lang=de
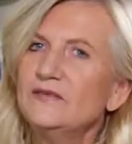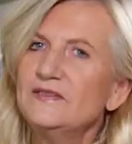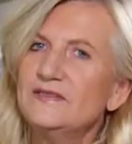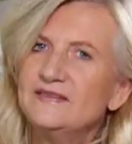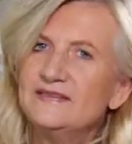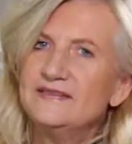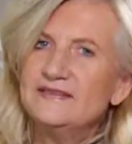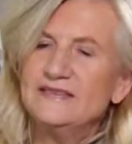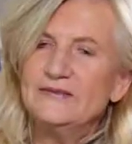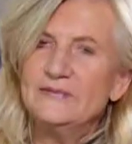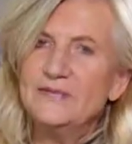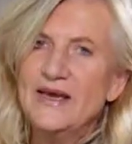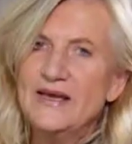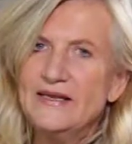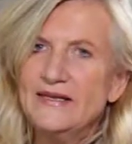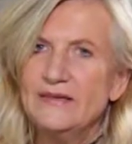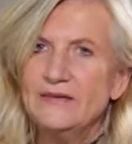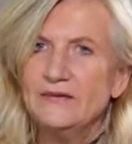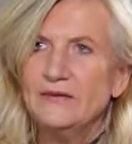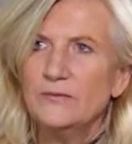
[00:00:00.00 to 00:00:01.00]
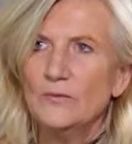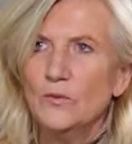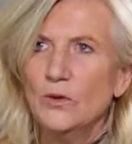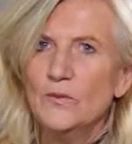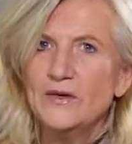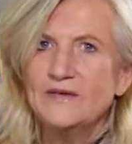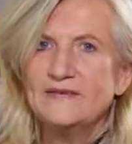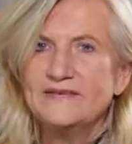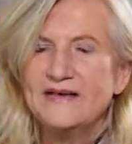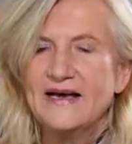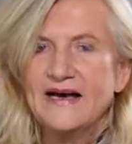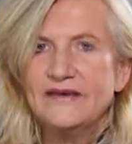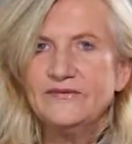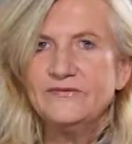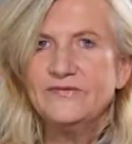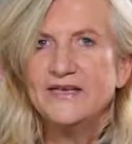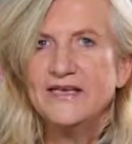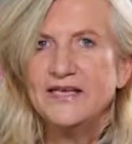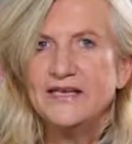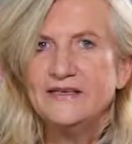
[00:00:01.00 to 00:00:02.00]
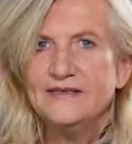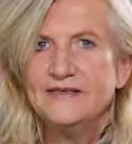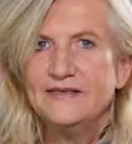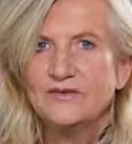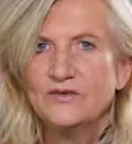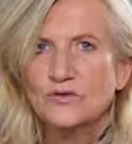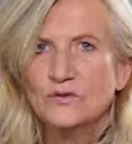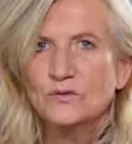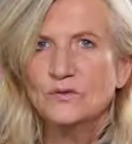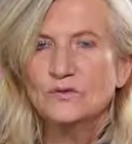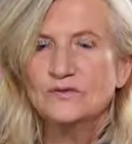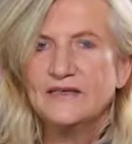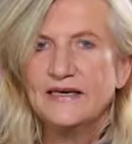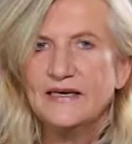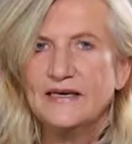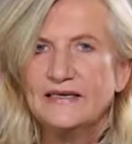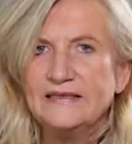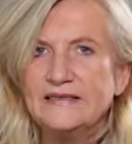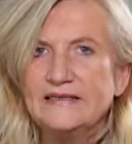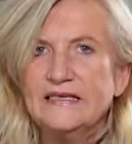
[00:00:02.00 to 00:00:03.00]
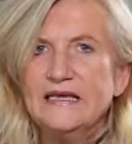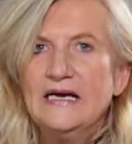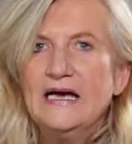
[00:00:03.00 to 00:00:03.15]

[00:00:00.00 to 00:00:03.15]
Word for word: dass es den Männern momentan wirklich nicht gut geht.